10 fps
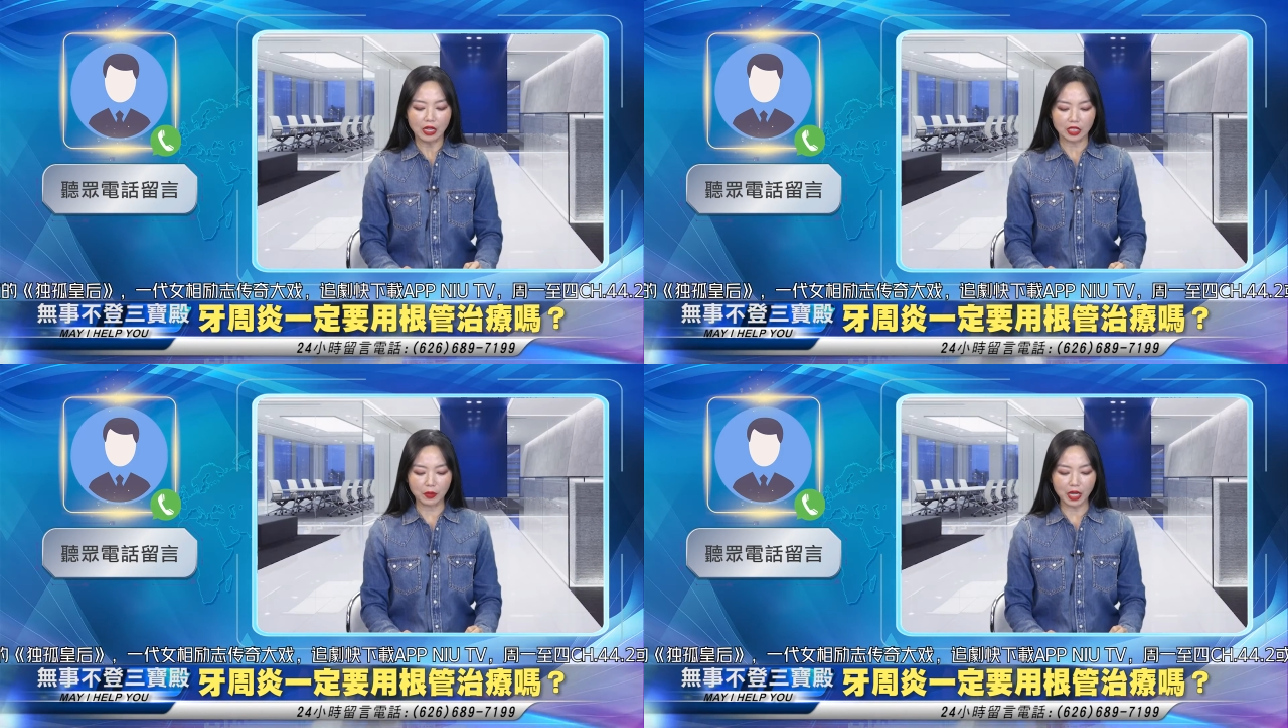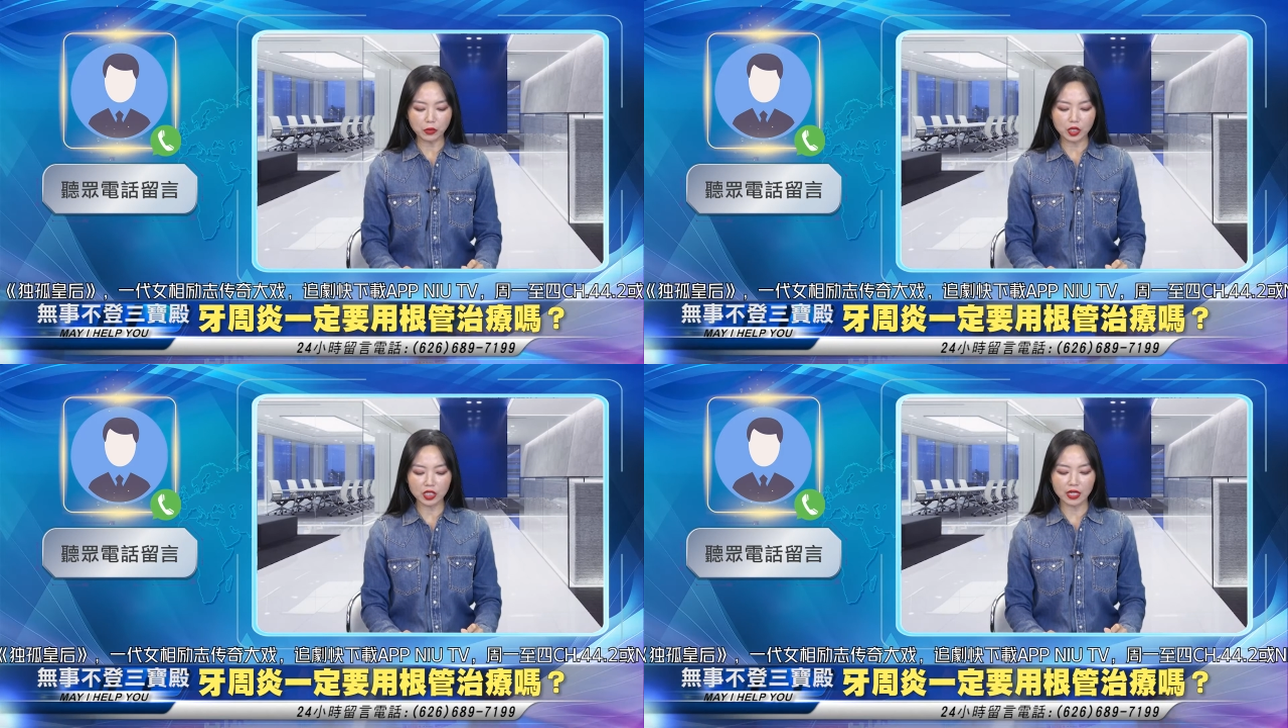怎么样
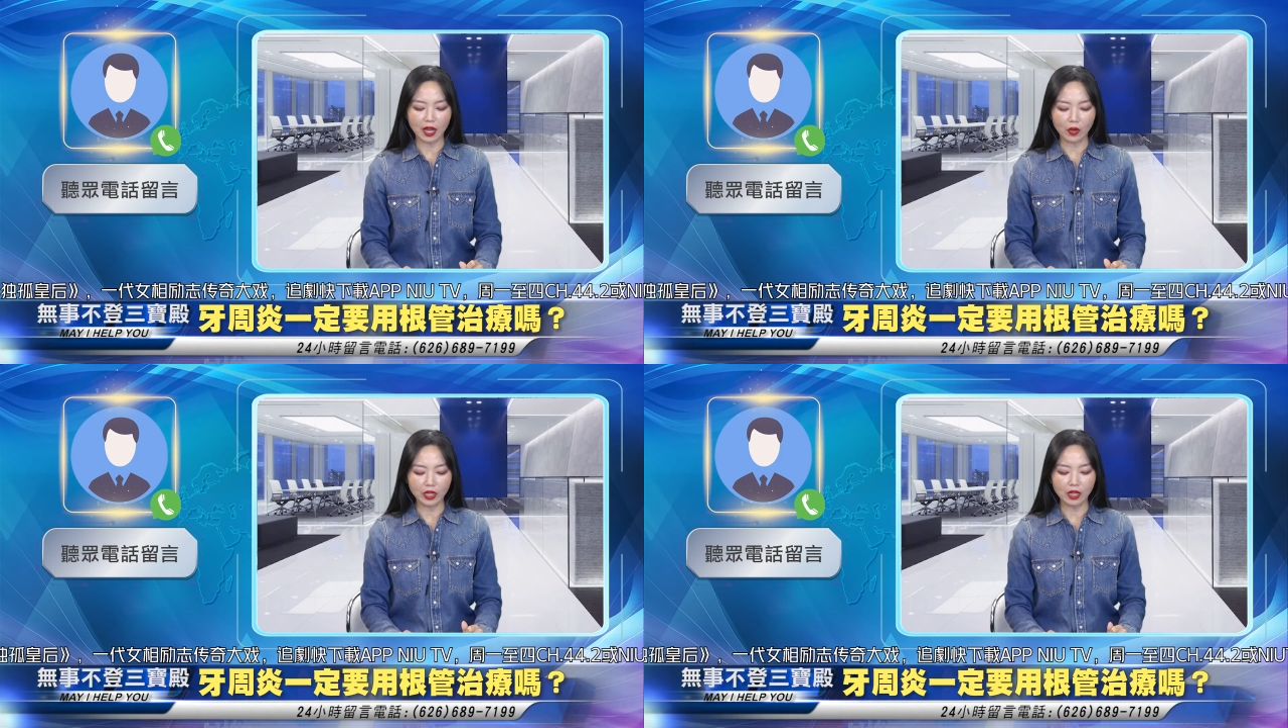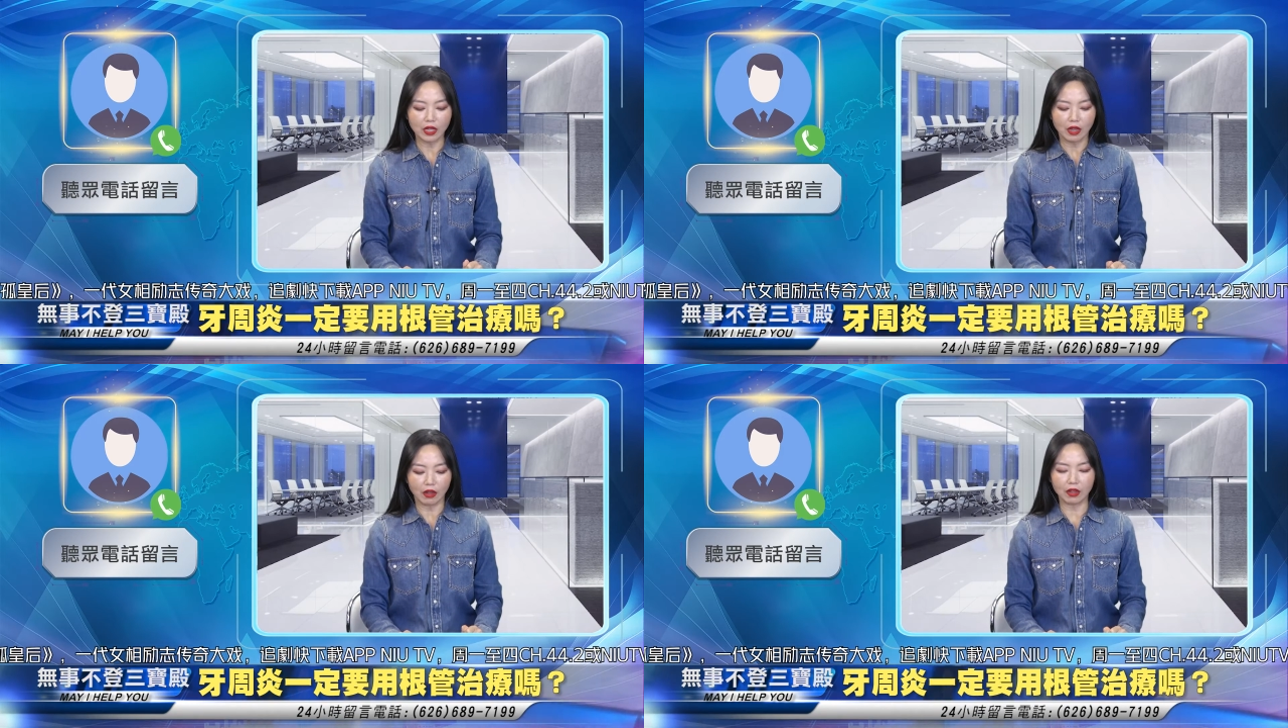去治疗呢？
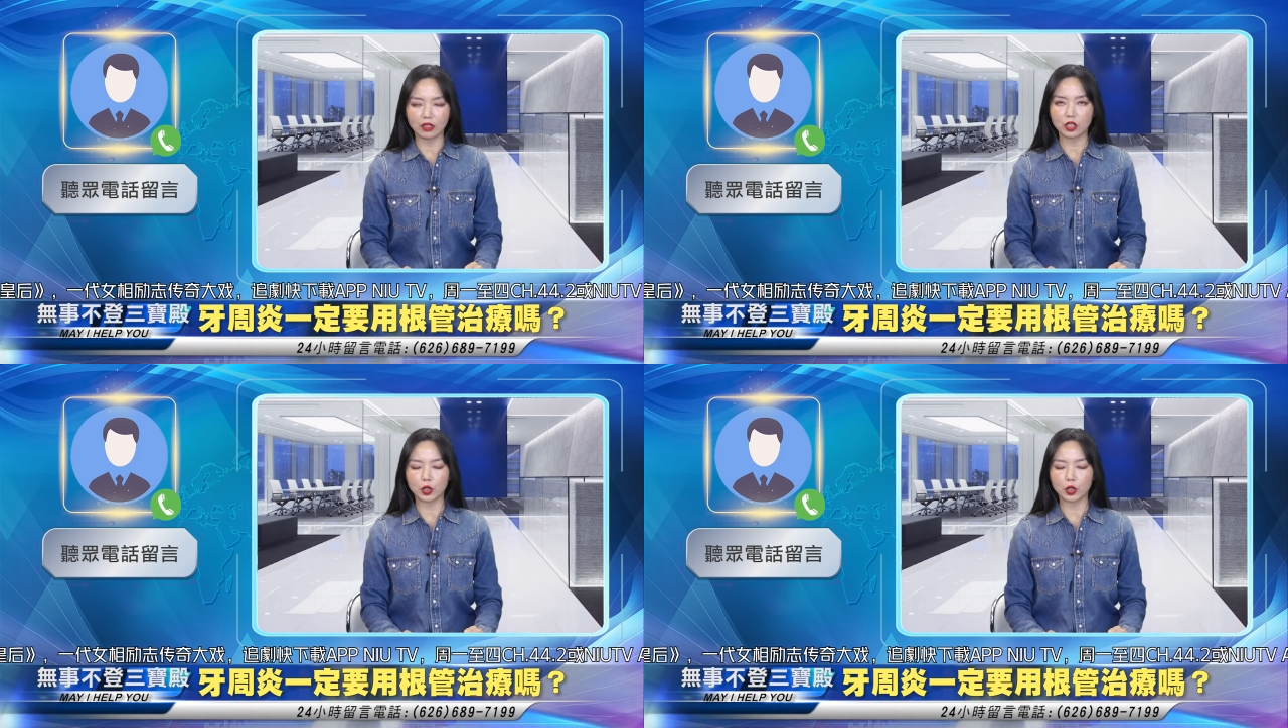嗯，